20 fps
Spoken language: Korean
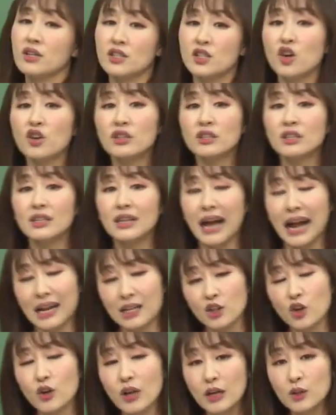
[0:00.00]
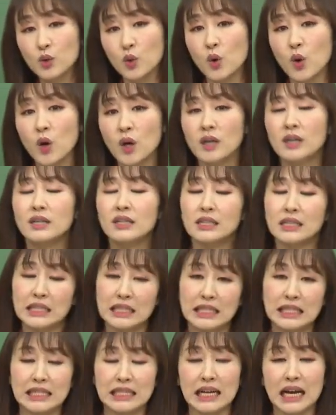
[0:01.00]
선을 알더라도
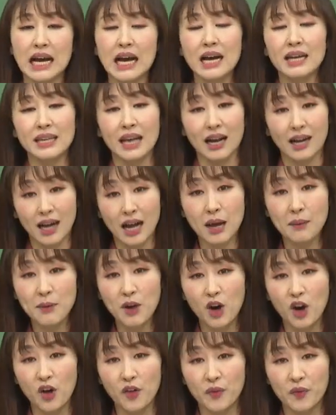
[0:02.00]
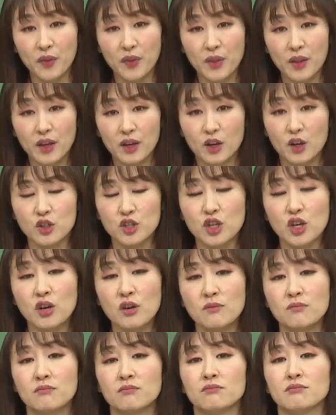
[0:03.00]
의지가 약하면 그렇죠?
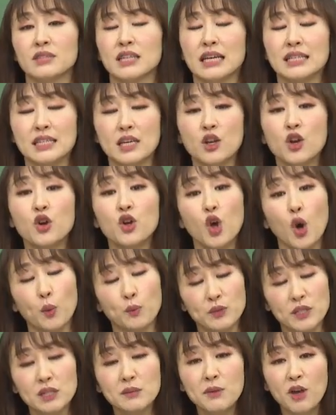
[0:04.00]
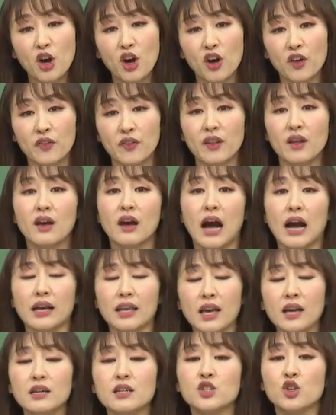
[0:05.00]
자제력이 없으면
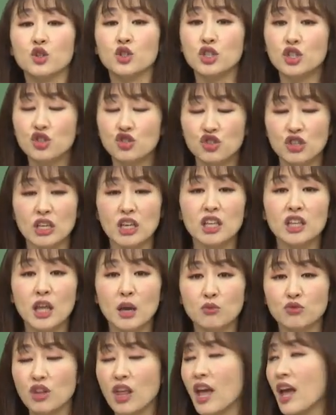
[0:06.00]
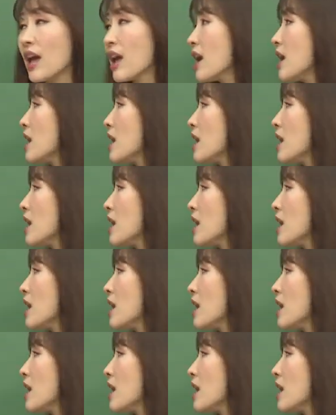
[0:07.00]
악행을 저지를 수 있기 때문에